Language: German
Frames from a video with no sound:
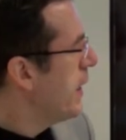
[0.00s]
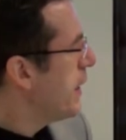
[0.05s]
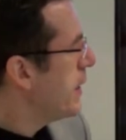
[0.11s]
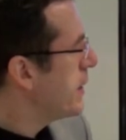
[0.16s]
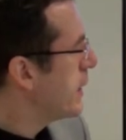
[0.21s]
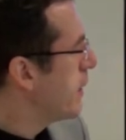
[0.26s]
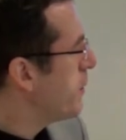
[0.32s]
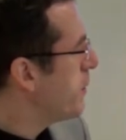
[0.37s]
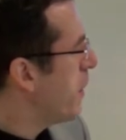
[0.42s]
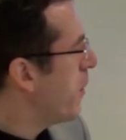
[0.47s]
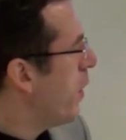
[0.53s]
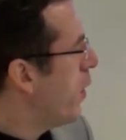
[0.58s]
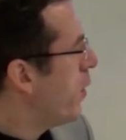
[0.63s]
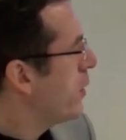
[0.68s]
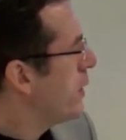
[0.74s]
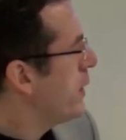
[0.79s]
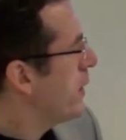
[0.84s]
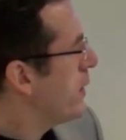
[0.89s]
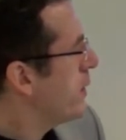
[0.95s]
Es gibt aber
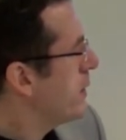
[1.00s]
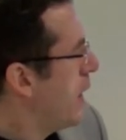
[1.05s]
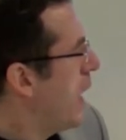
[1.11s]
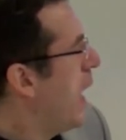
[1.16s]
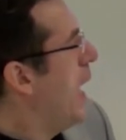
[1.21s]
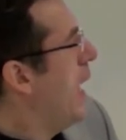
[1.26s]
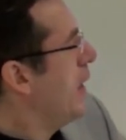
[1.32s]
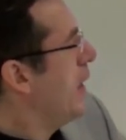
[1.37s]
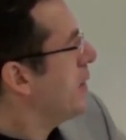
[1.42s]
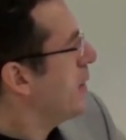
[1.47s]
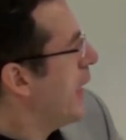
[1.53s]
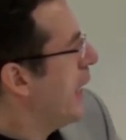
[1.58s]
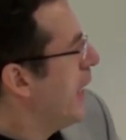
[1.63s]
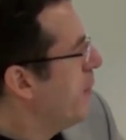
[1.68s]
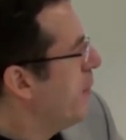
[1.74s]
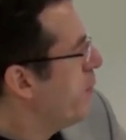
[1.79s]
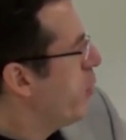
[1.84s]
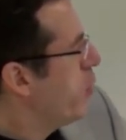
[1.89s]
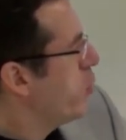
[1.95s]
auch hier eine Art
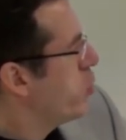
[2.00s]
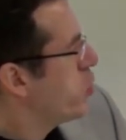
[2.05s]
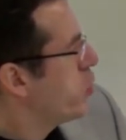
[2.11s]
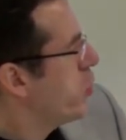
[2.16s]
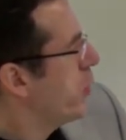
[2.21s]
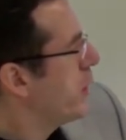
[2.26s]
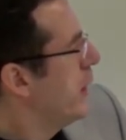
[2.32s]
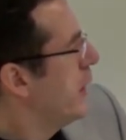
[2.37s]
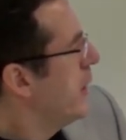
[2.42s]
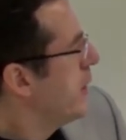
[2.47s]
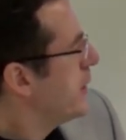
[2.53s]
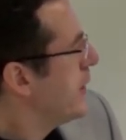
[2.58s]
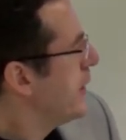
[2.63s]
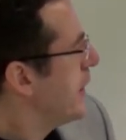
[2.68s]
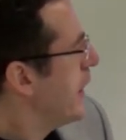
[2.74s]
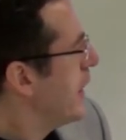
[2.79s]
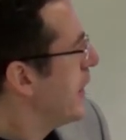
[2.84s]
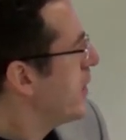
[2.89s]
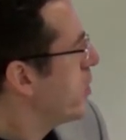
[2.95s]
Rainbow schon. Sie
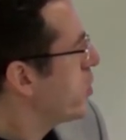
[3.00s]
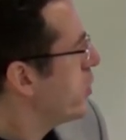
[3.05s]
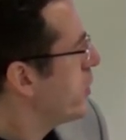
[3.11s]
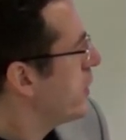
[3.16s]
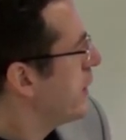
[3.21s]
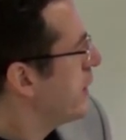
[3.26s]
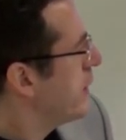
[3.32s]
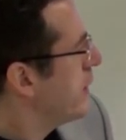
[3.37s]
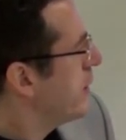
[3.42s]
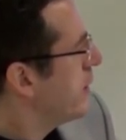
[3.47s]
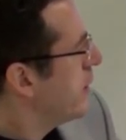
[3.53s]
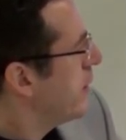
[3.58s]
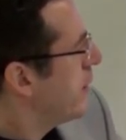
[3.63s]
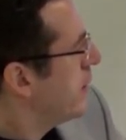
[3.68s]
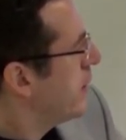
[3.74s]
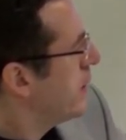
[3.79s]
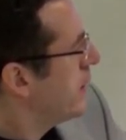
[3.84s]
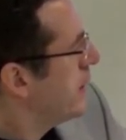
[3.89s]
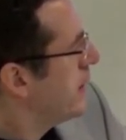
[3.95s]
sehen hier schon diese,
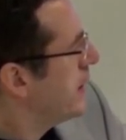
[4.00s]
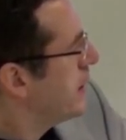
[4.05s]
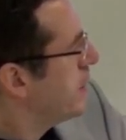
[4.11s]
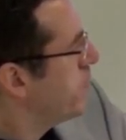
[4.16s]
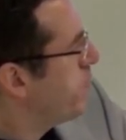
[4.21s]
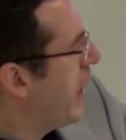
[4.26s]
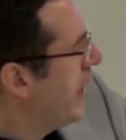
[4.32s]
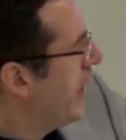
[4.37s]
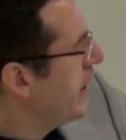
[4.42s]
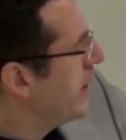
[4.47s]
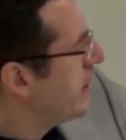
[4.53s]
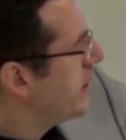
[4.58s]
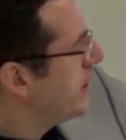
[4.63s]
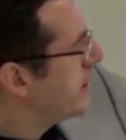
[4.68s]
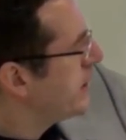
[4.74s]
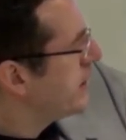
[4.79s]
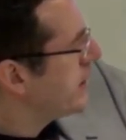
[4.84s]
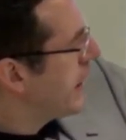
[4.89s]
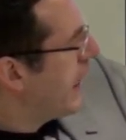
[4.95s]
äh, dieses Band,
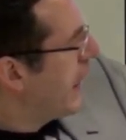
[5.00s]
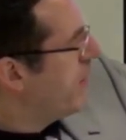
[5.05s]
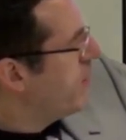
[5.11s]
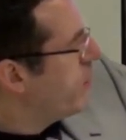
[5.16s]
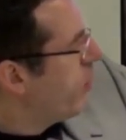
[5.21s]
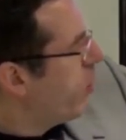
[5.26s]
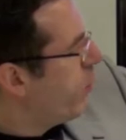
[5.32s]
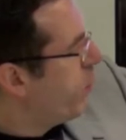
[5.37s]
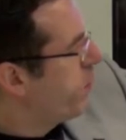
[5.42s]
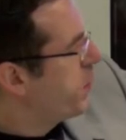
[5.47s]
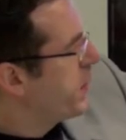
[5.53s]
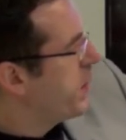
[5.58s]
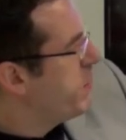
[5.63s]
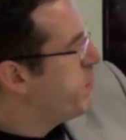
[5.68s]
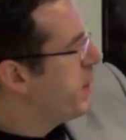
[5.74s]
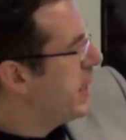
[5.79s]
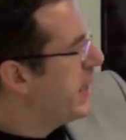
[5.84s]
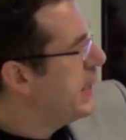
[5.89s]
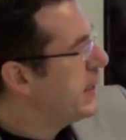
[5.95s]
dieses
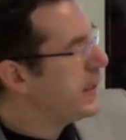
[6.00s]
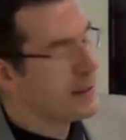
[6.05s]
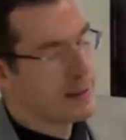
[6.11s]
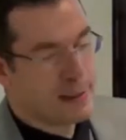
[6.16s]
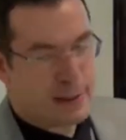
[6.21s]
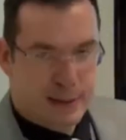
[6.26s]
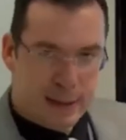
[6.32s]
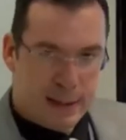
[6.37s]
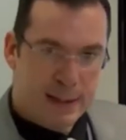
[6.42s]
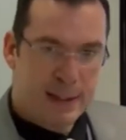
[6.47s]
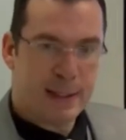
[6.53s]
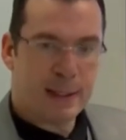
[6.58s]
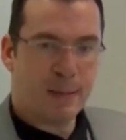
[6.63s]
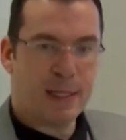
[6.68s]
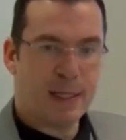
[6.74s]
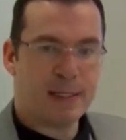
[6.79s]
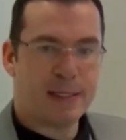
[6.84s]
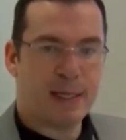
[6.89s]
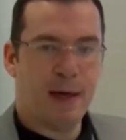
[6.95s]
Rainbow-Gebilde. Es ist nicht nicht
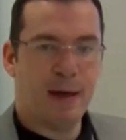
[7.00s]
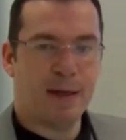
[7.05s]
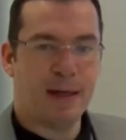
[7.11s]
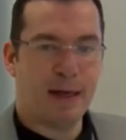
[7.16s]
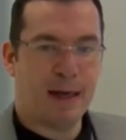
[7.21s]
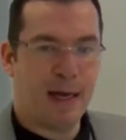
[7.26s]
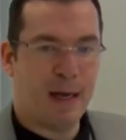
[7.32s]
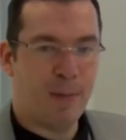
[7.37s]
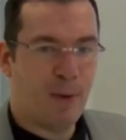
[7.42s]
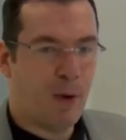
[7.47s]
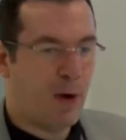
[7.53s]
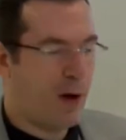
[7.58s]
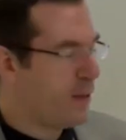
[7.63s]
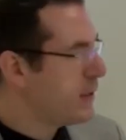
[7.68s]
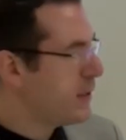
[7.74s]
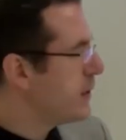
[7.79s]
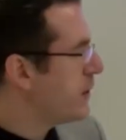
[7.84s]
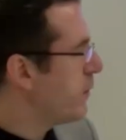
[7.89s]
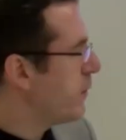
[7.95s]
jedermanns Sache, der Rainbow, aber
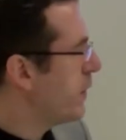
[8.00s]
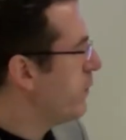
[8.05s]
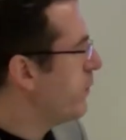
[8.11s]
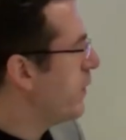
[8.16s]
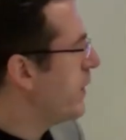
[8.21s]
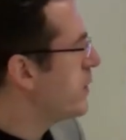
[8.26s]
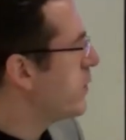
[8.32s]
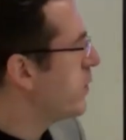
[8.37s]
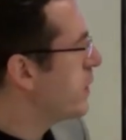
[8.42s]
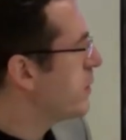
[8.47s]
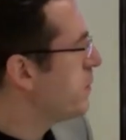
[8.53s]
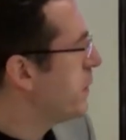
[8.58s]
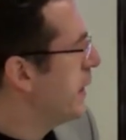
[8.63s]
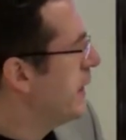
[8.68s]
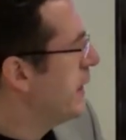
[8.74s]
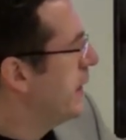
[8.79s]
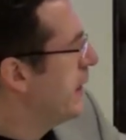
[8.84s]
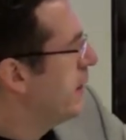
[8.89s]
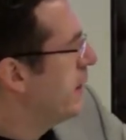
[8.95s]
es ist auf jeden Fall so, dass
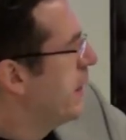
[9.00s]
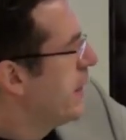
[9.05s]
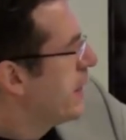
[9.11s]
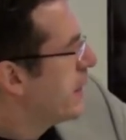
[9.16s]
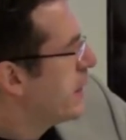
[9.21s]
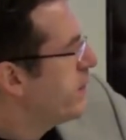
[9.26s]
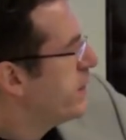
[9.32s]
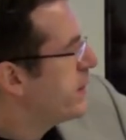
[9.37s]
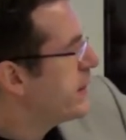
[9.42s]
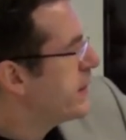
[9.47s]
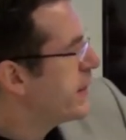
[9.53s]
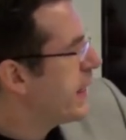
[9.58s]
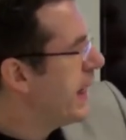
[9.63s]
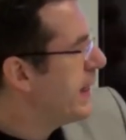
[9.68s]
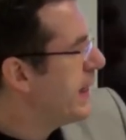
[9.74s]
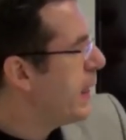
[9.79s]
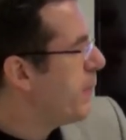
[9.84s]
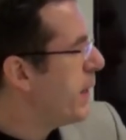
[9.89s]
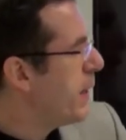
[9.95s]
man hier gewisse
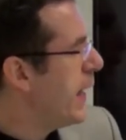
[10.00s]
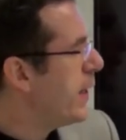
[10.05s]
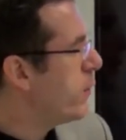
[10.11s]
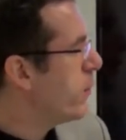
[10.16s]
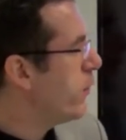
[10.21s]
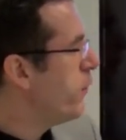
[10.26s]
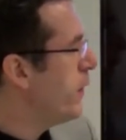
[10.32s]
Trendableitungen